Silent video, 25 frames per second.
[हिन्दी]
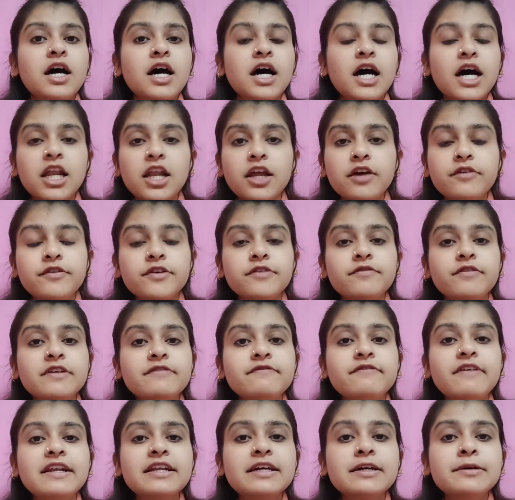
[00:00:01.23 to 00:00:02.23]
हेलो एवरीवन
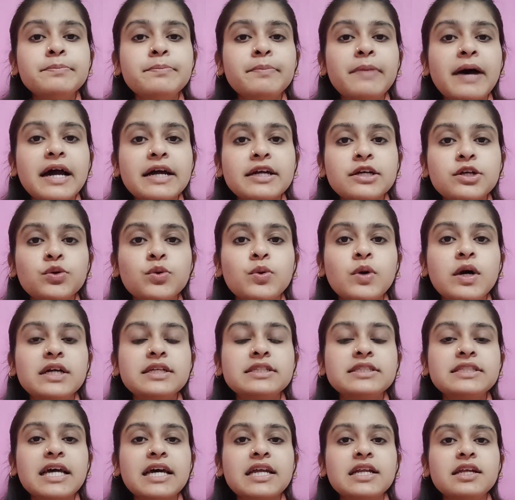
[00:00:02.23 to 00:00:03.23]
वेलकम बैक टू आवर
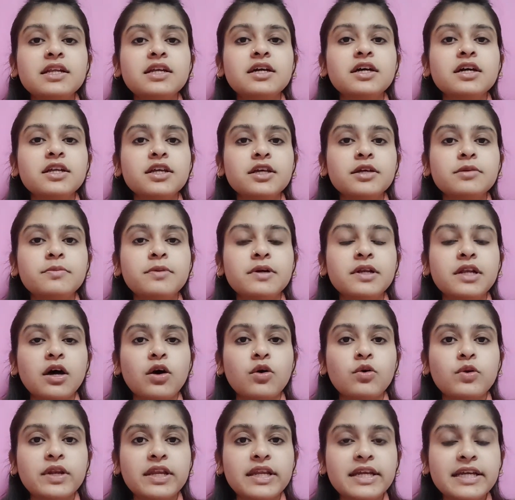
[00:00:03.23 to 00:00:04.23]
चैनल करियर बनाओ
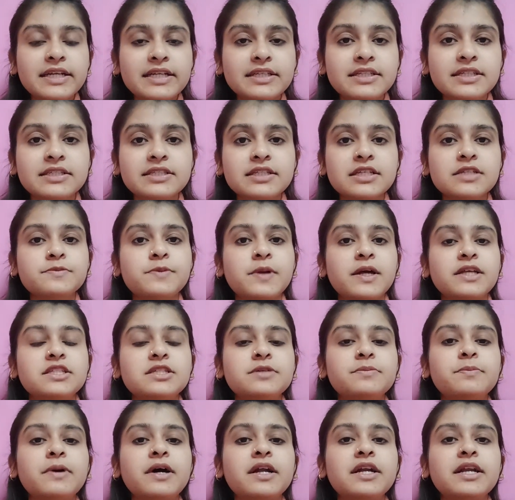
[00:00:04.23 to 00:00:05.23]
नीट दिस इज प्राची
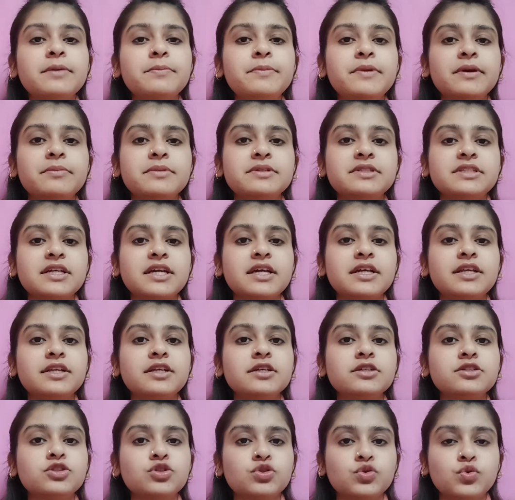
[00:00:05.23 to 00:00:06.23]
पांडे बी एम सेकेंड
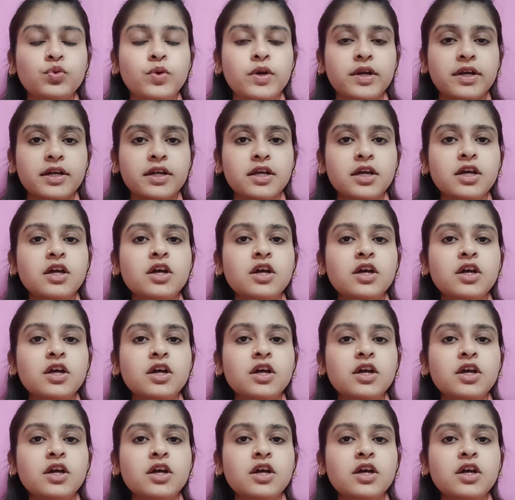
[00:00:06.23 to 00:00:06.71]
ईयर स्टूडेंट